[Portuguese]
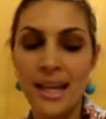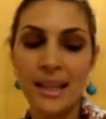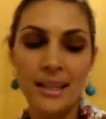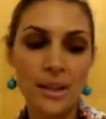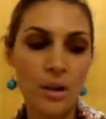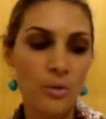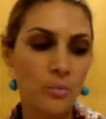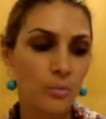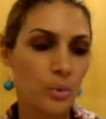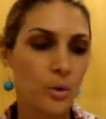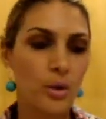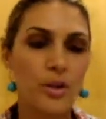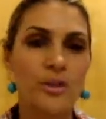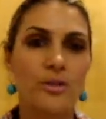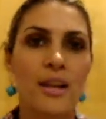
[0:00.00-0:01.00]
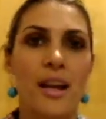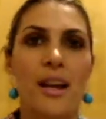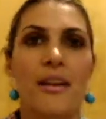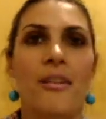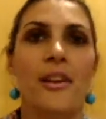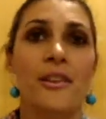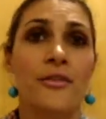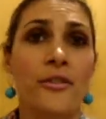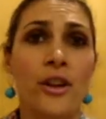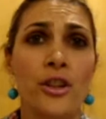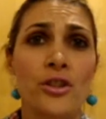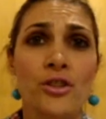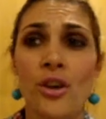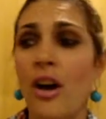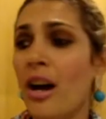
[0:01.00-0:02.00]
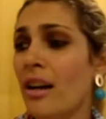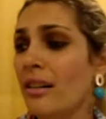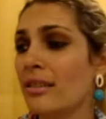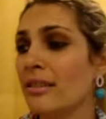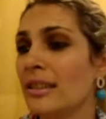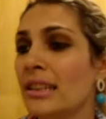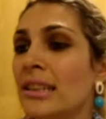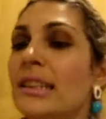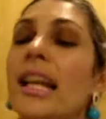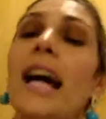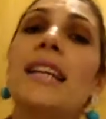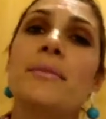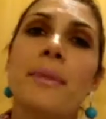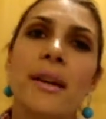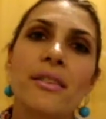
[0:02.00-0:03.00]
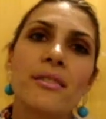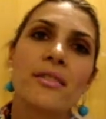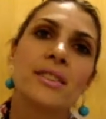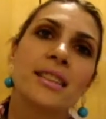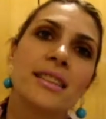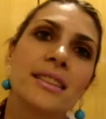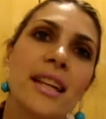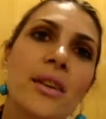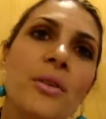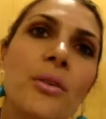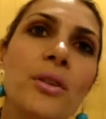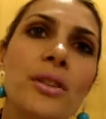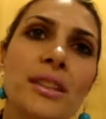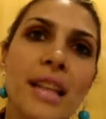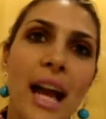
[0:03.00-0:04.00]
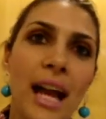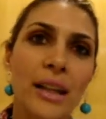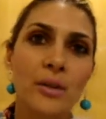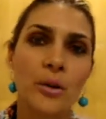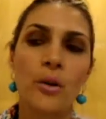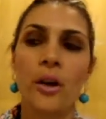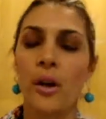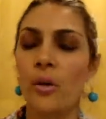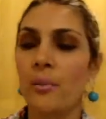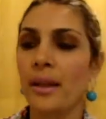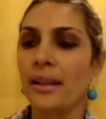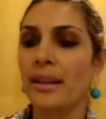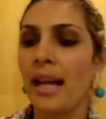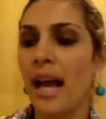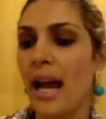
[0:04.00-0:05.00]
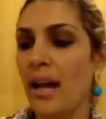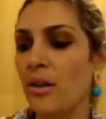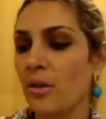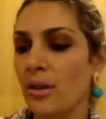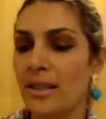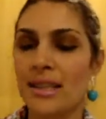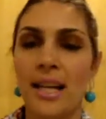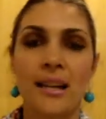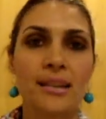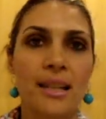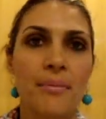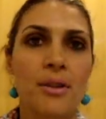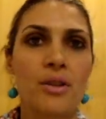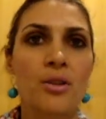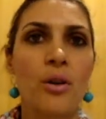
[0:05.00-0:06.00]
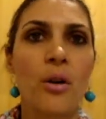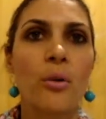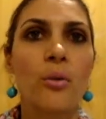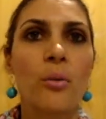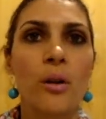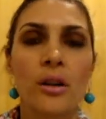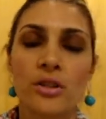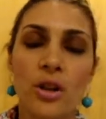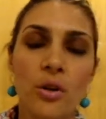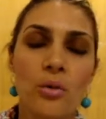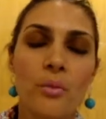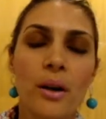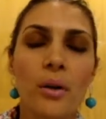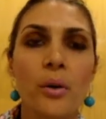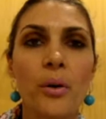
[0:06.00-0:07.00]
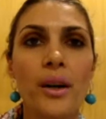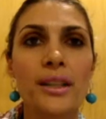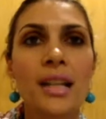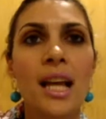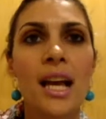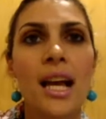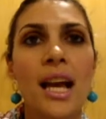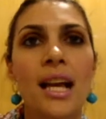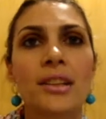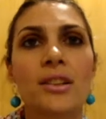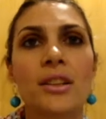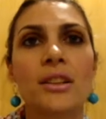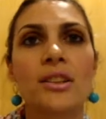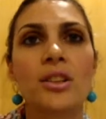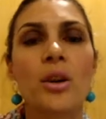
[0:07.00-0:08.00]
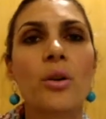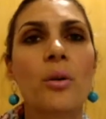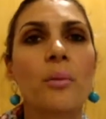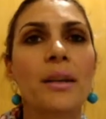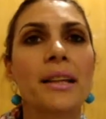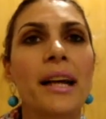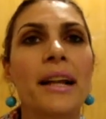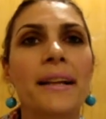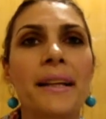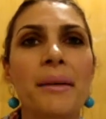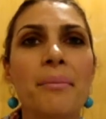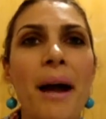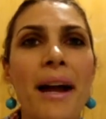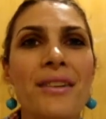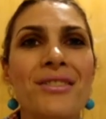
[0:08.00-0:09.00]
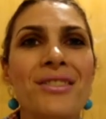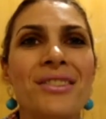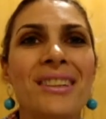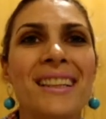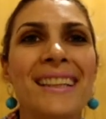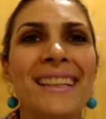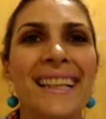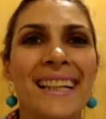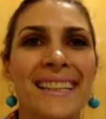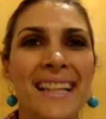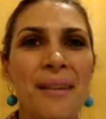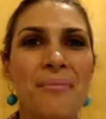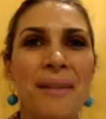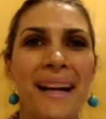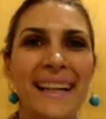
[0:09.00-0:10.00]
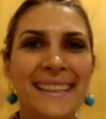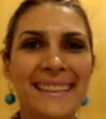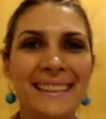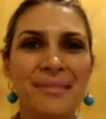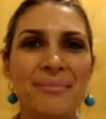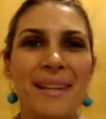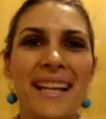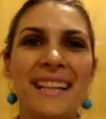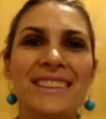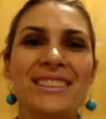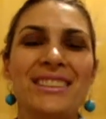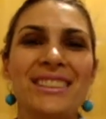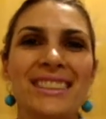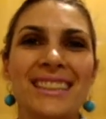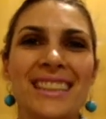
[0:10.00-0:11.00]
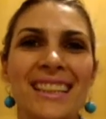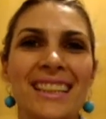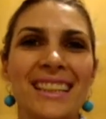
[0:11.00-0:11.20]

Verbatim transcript: Então por hoje foi só, tá? Espero que vocês tenham gostado. Qualquer comentário, ou quiser saber de, algum, de alguma coisa, é só deixar um comentário aqui embaixo. Até mais, beijos!